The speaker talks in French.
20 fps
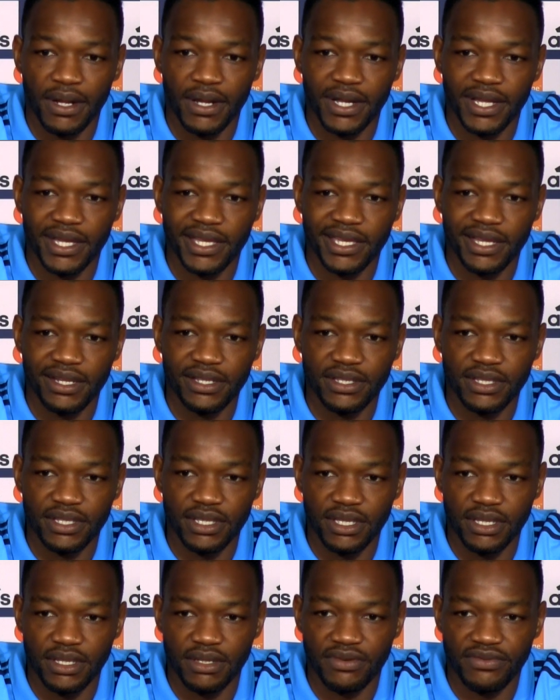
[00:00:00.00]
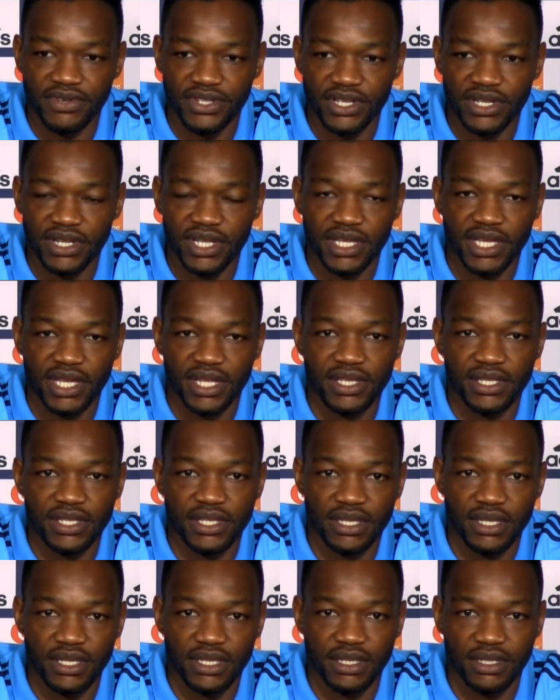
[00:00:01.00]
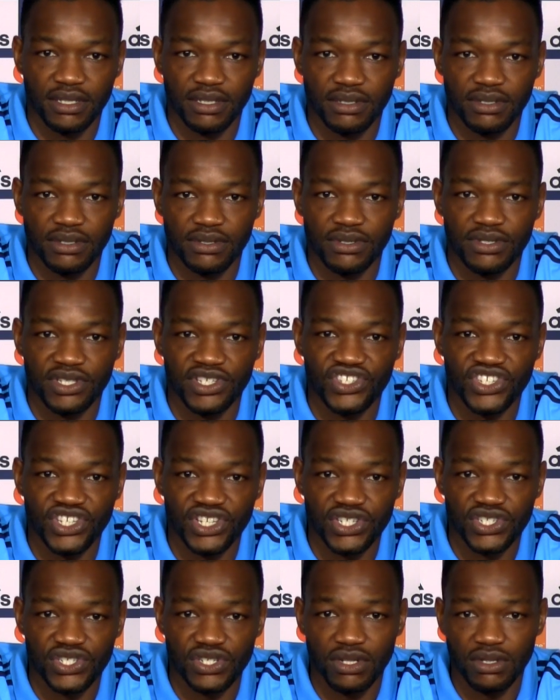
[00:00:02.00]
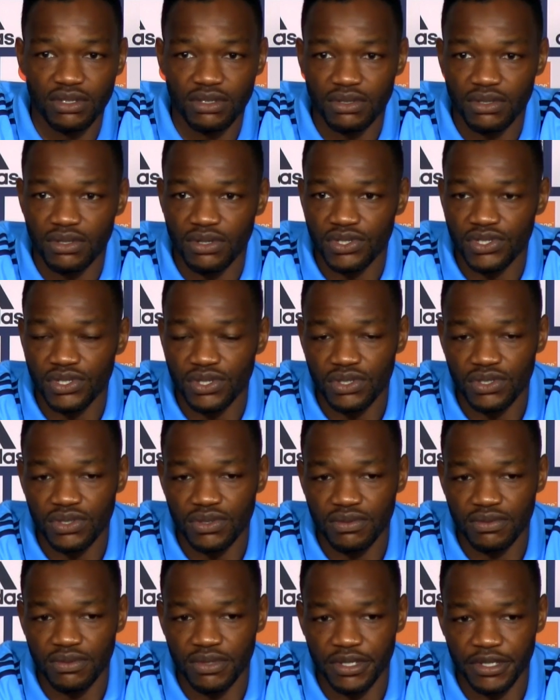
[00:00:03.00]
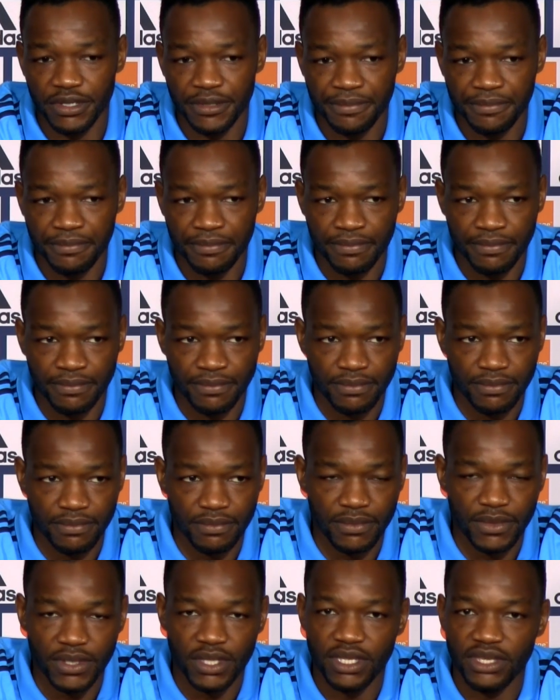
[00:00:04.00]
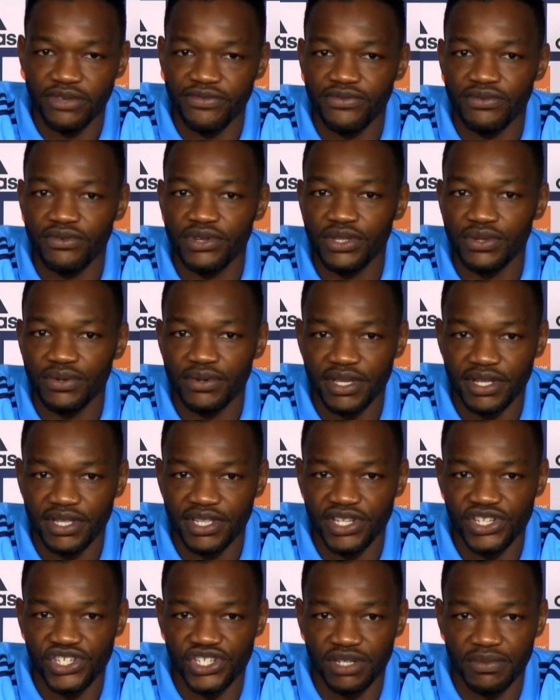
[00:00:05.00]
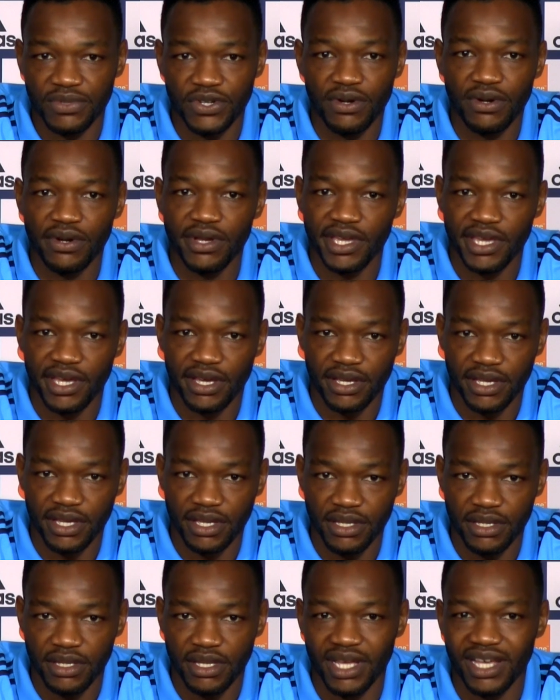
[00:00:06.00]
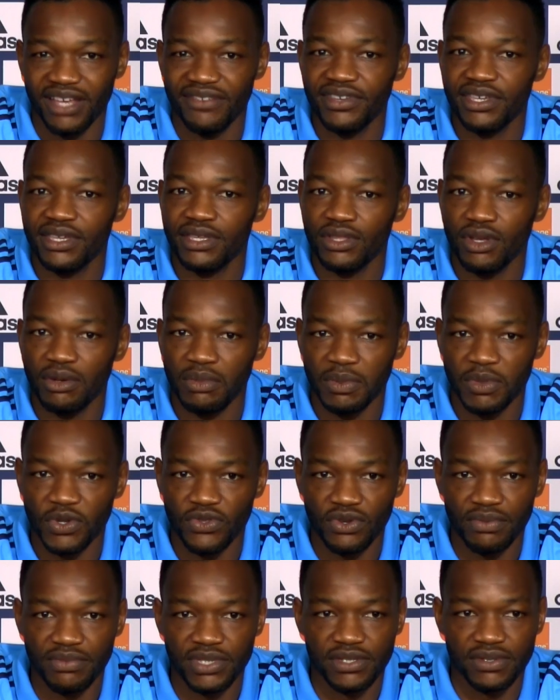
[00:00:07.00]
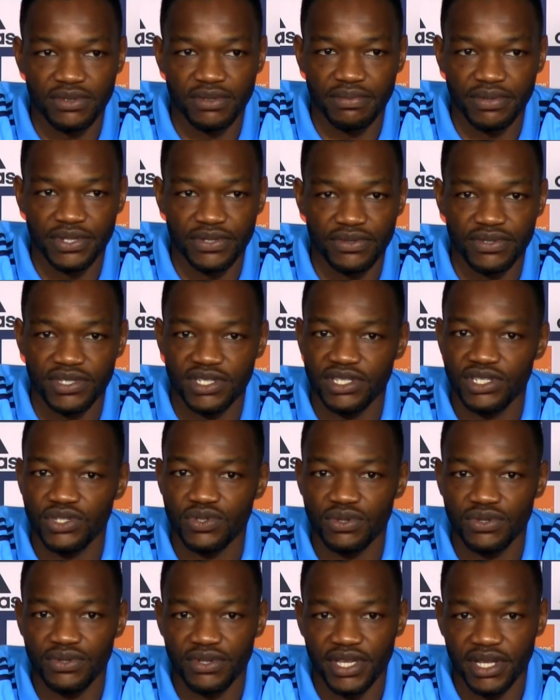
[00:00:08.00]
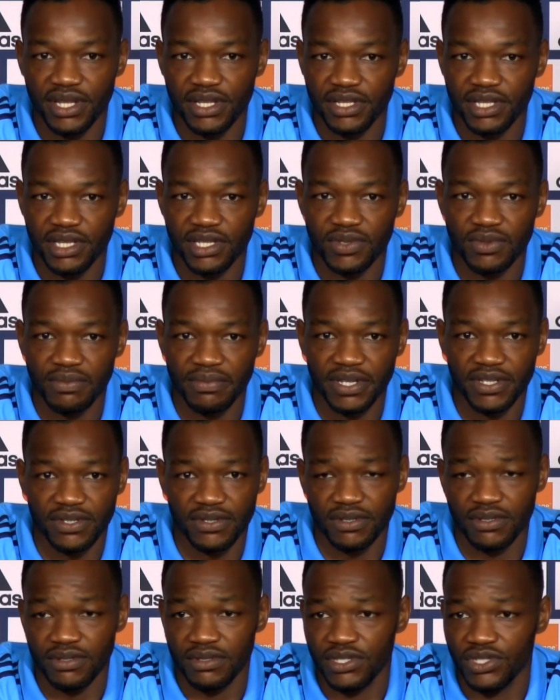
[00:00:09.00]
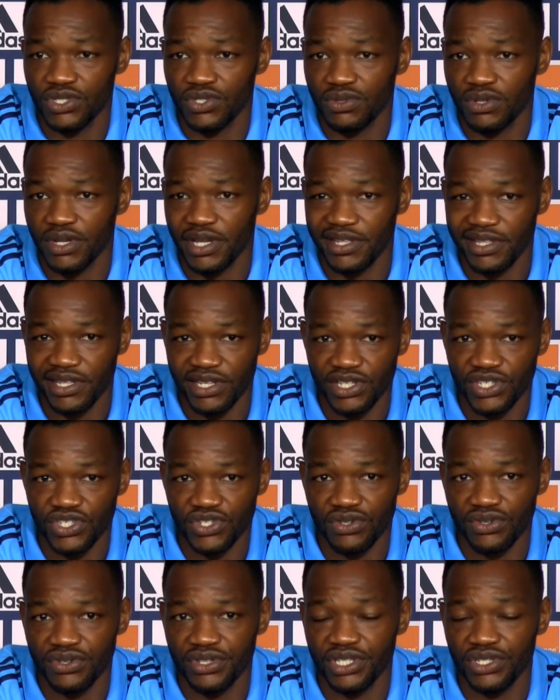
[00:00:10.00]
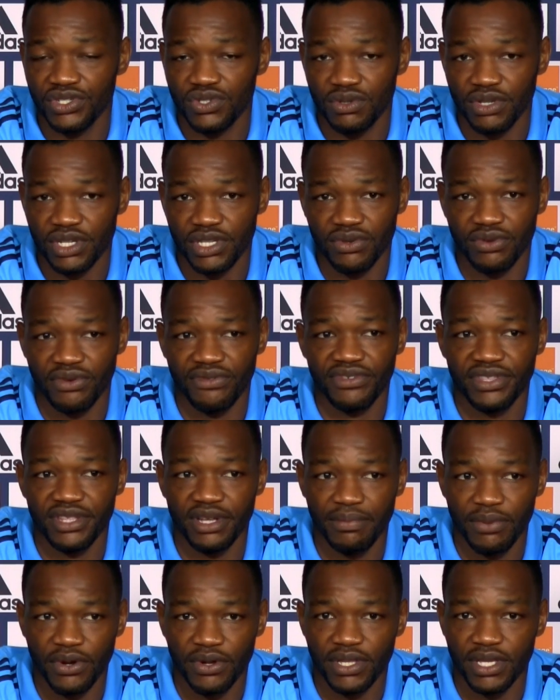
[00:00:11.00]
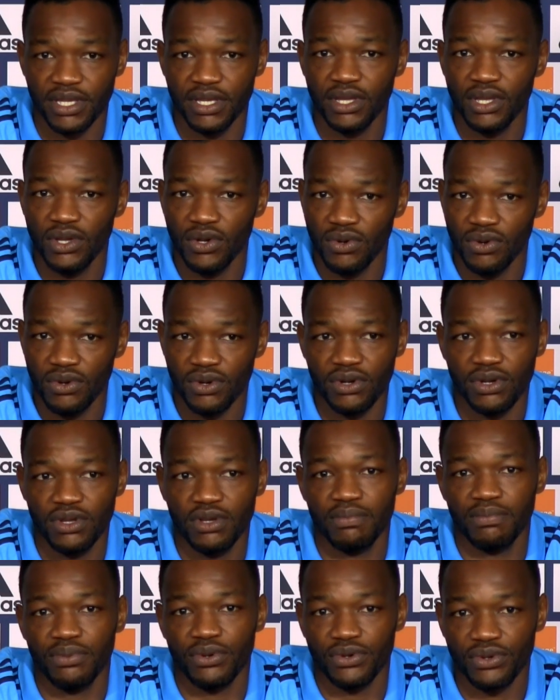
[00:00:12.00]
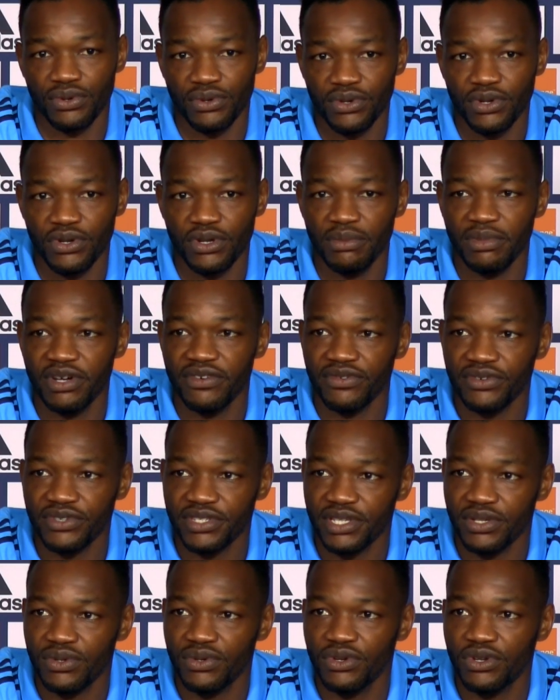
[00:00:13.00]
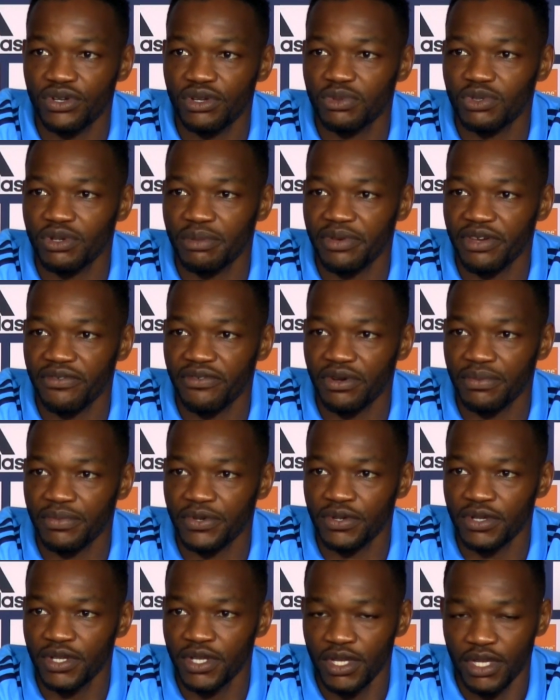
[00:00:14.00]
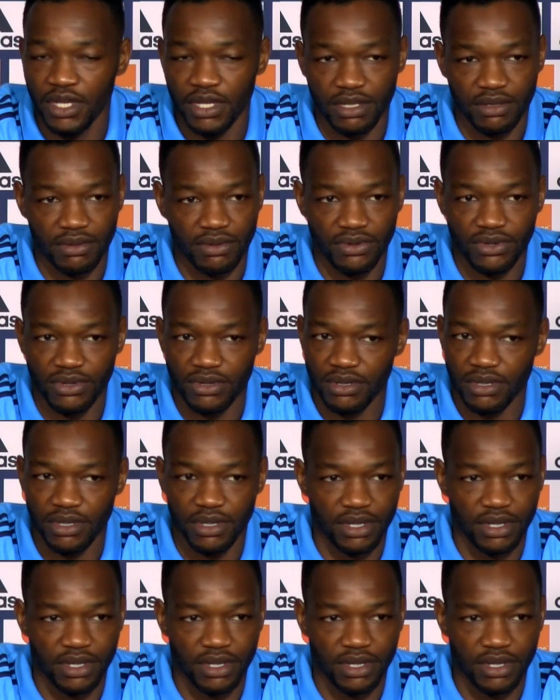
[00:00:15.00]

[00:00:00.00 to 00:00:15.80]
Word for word: la qualité, on va dire la qualité des dirigeants, dans le sens où ils font les trucs intelligemment, carrés, avec énormément d'ambition parce que c'est des joueurs de qualité qui sont présents, des joueurs intelligents et des joueurs qui ont envie d'apporter au club pour que le club avance et que le club soit performant. Donc euh,